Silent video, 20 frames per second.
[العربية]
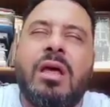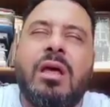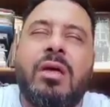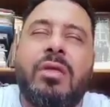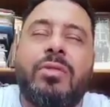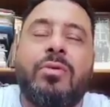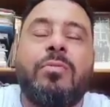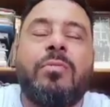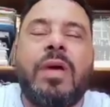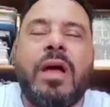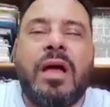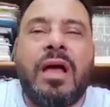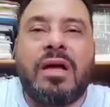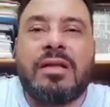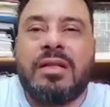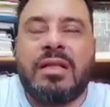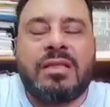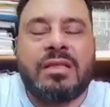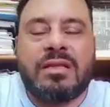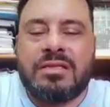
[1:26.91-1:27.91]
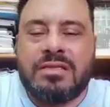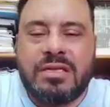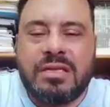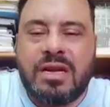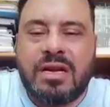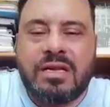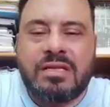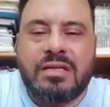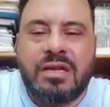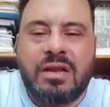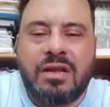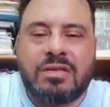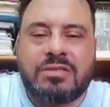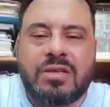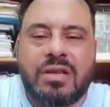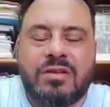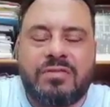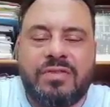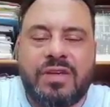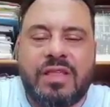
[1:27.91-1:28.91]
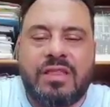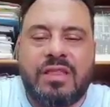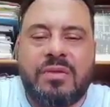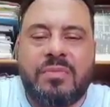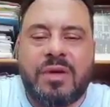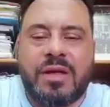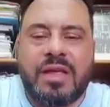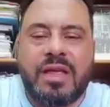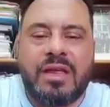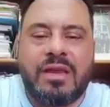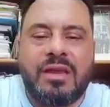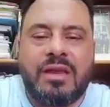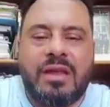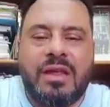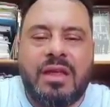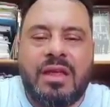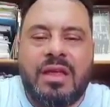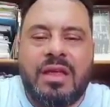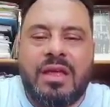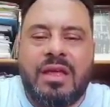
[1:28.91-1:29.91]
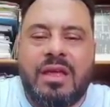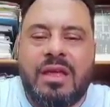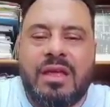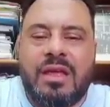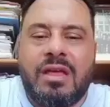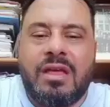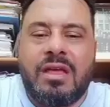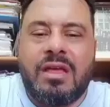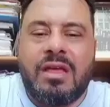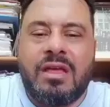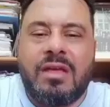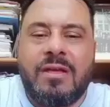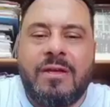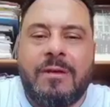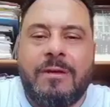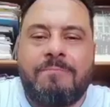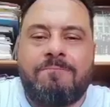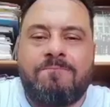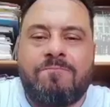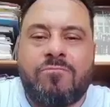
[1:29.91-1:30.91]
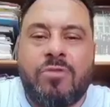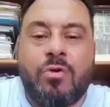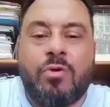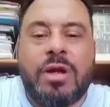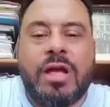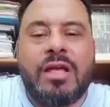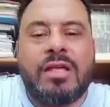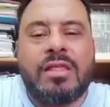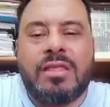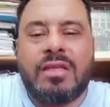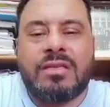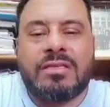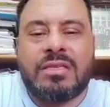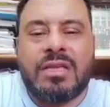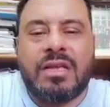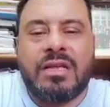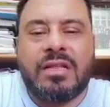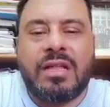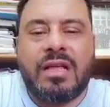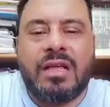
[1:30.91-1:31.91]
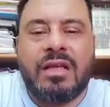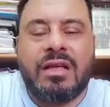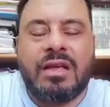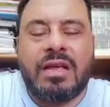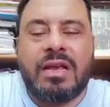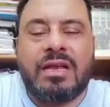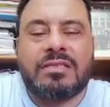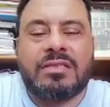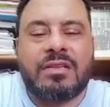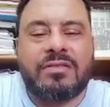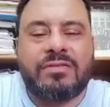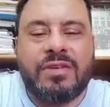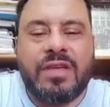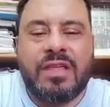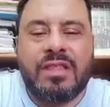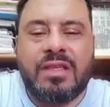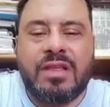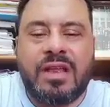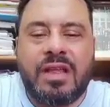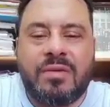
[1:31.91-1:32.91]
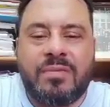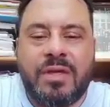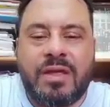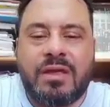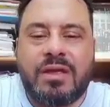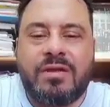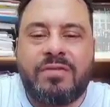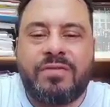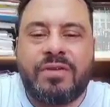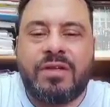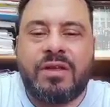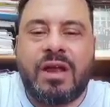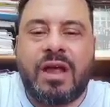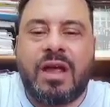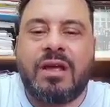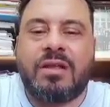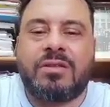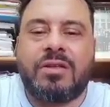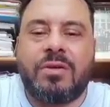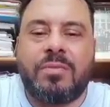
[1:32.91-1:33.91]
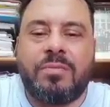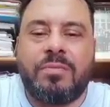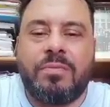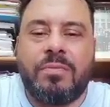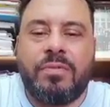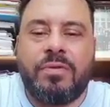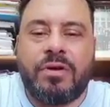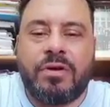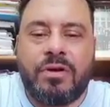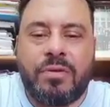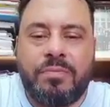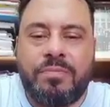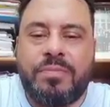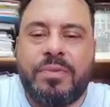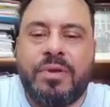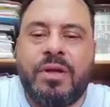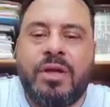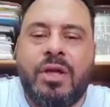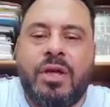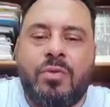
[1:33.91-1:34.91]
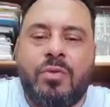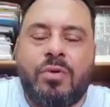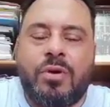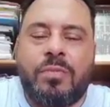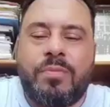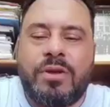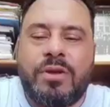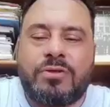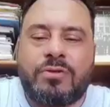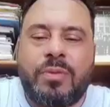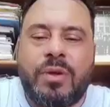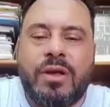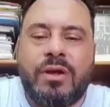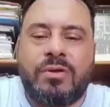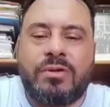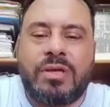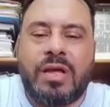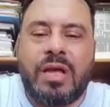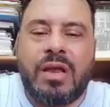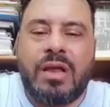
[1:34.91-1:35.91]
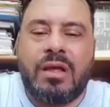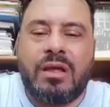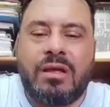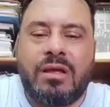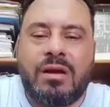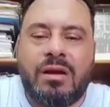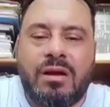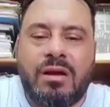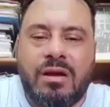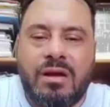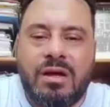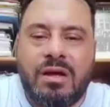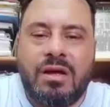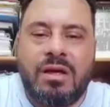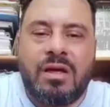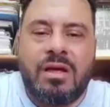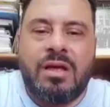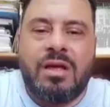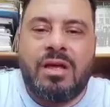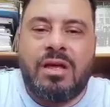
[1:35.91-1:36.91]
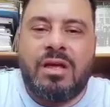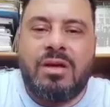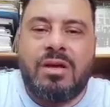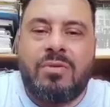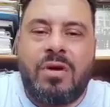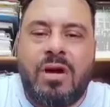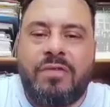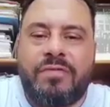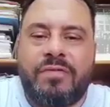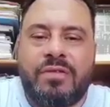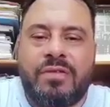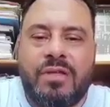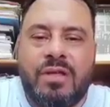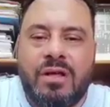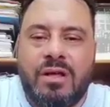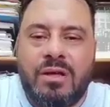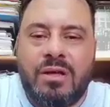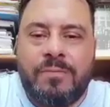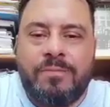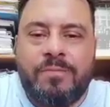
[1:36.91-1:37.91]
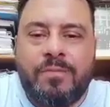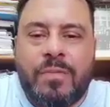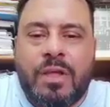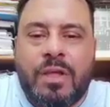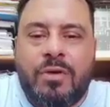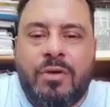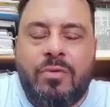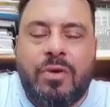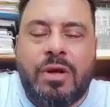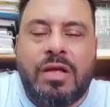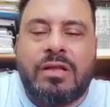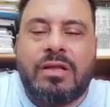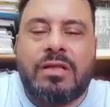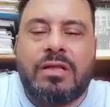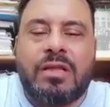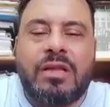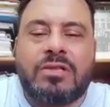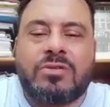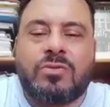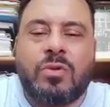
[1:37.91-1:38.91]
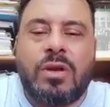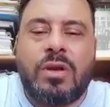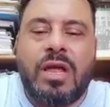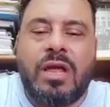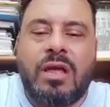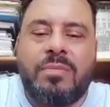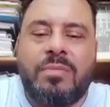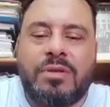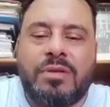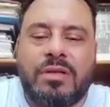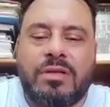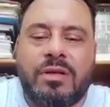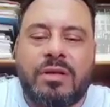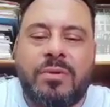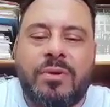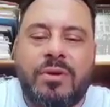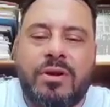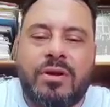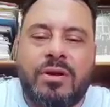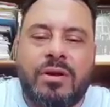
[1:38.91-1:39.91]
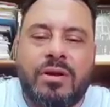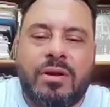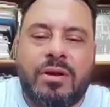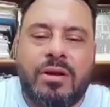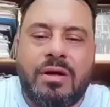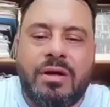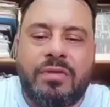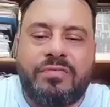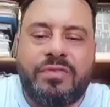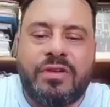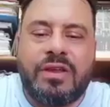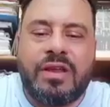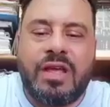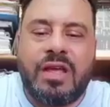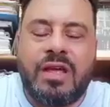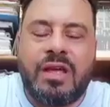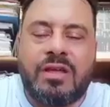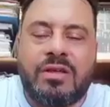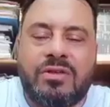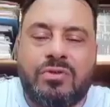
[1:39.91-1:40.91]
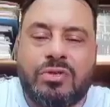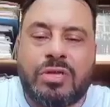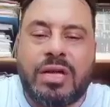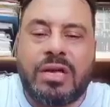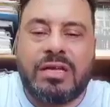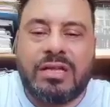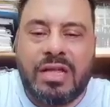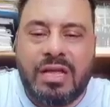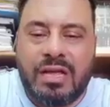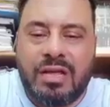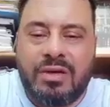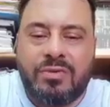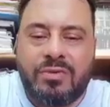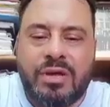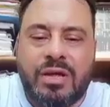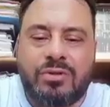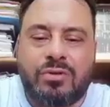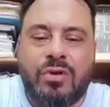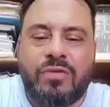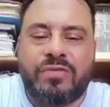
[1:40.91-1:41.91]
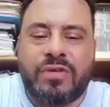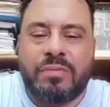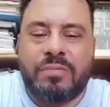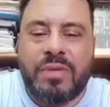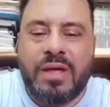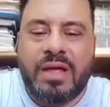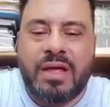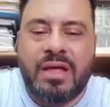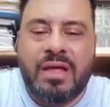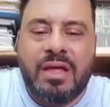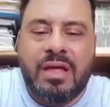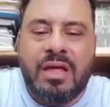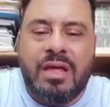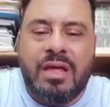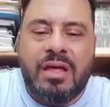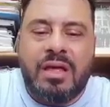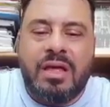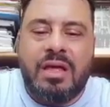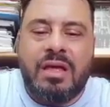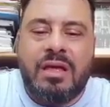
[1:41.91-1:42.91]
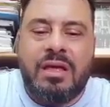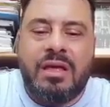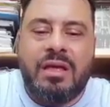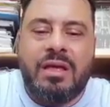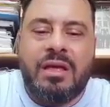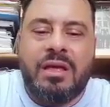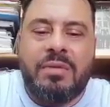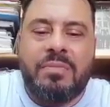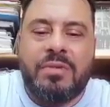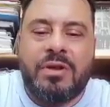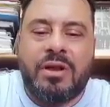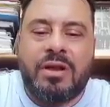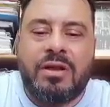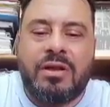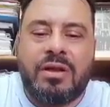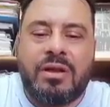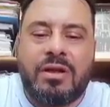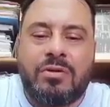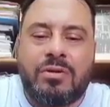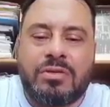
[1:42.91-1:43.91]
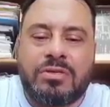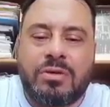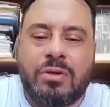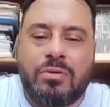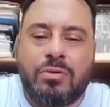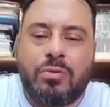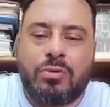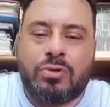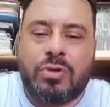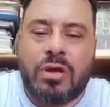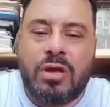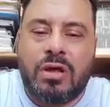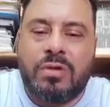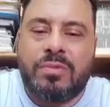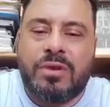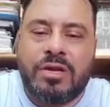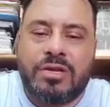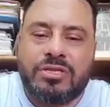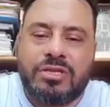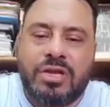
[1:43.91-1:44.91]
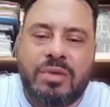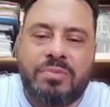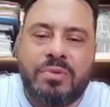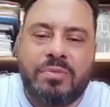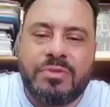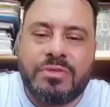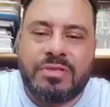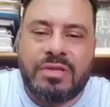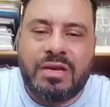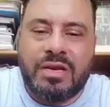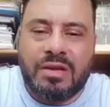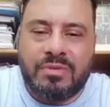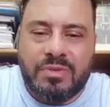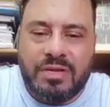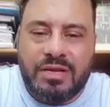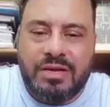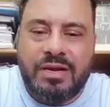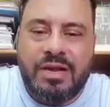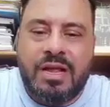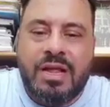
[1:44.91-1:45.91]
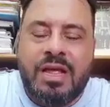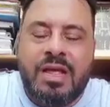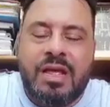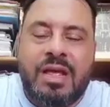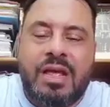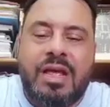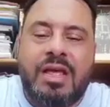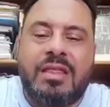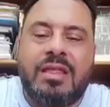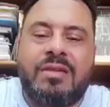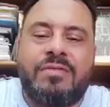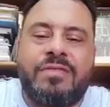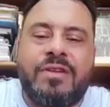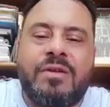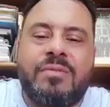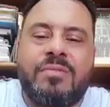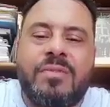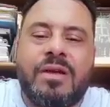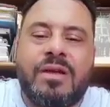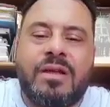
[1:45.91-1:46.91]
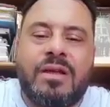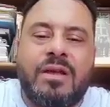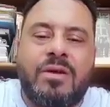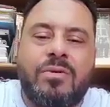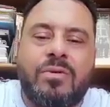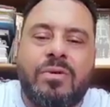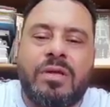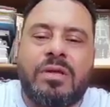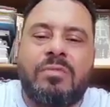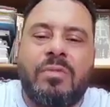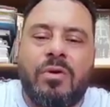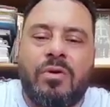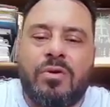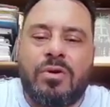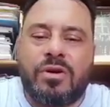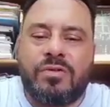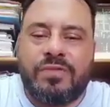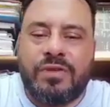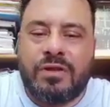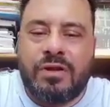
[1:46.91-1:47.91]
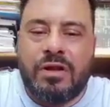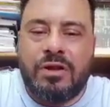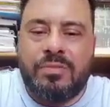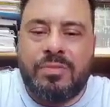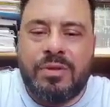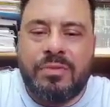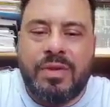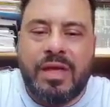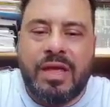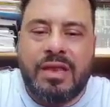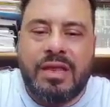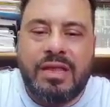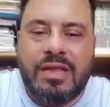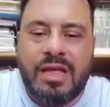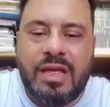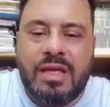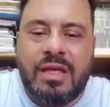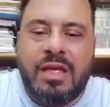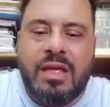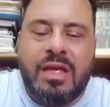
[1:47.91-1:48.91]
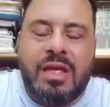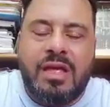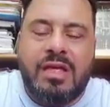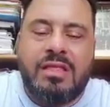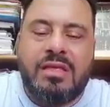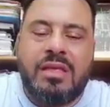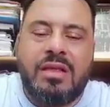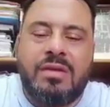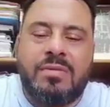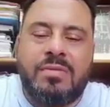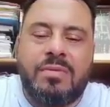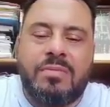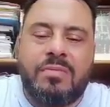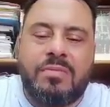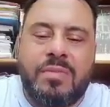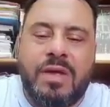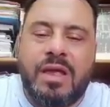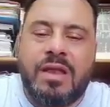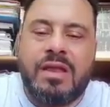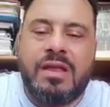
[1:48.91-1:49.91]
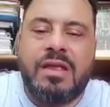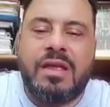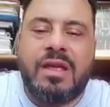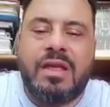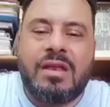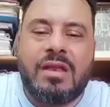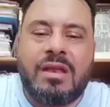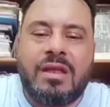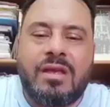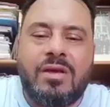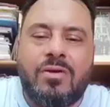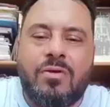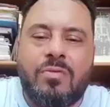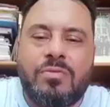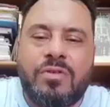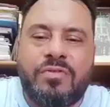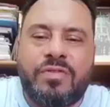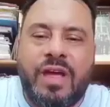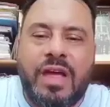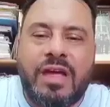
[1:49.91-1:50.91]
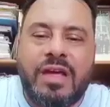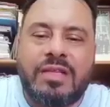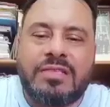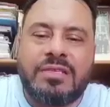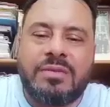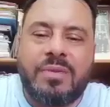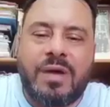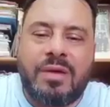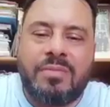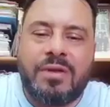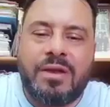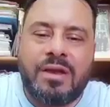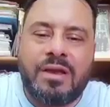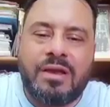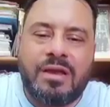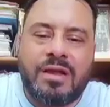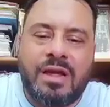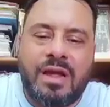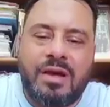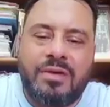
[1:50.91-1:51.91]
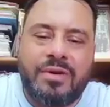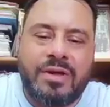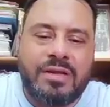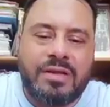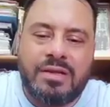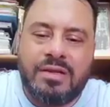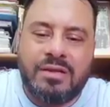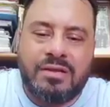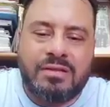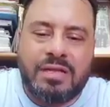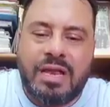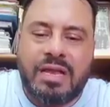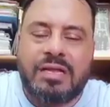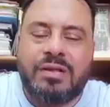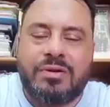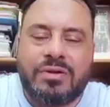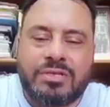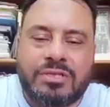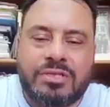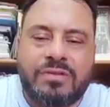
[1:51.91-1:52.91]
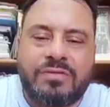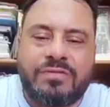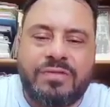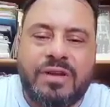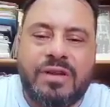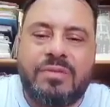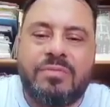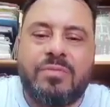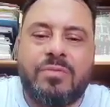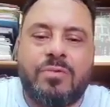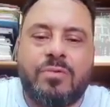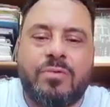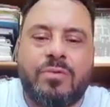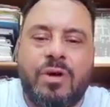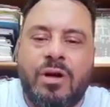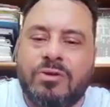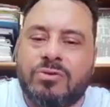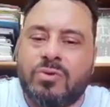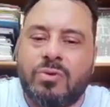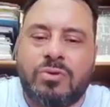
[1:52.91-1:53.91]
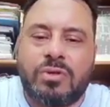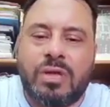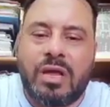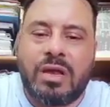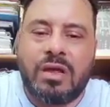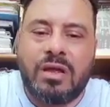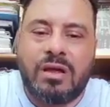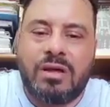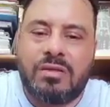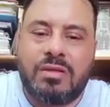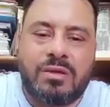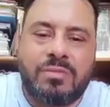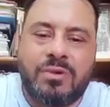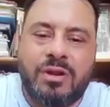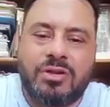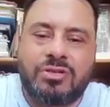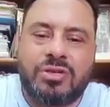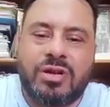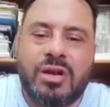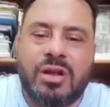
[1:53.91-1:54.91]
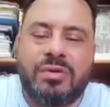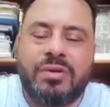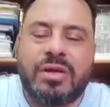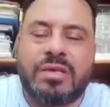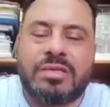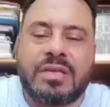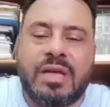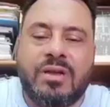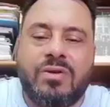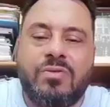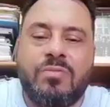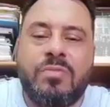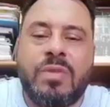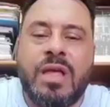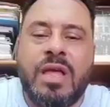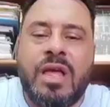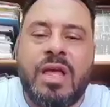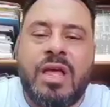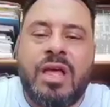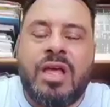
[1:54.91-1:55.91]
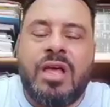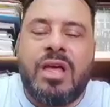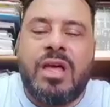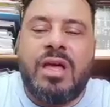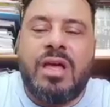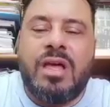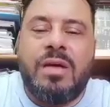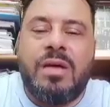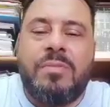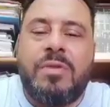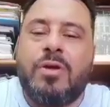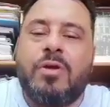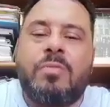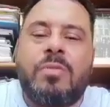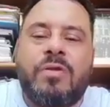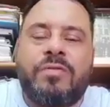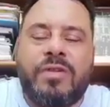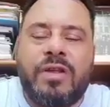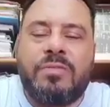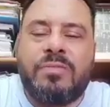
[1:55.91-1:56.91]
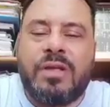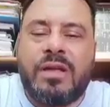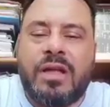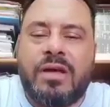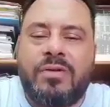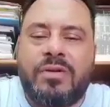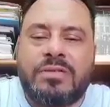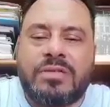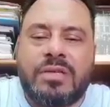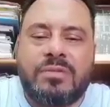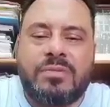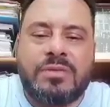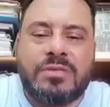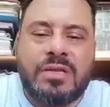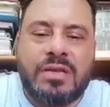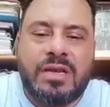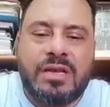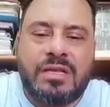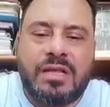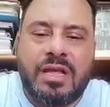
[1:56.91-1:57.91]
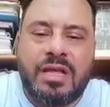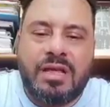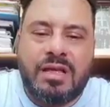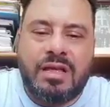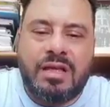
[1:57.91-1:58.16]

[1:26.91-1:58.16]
ثم أحداث كثيرة جدا حصلت في هذا المكان آه، وهذه السيدة جلست في هذه الأماكن في رعاية رب الرب وربنا سبحانه وتعالى رعاها آه، وحفظها وكانت الناس كلها بتتوارى آه، في انها تساعدها وانها تقف جنبها آه، من الاصلاء من الشعب المصري الجميل. هذا الفيلم له قيمه اخرى في قلبي مهنيه، هذه المهنيه ان انا قمت في حياتي بعمل حوالي 23 فيلم وحصلت على اكثر من 10 جوائز عنهم، آه، منهم افلام تجاوزت ميزانيتها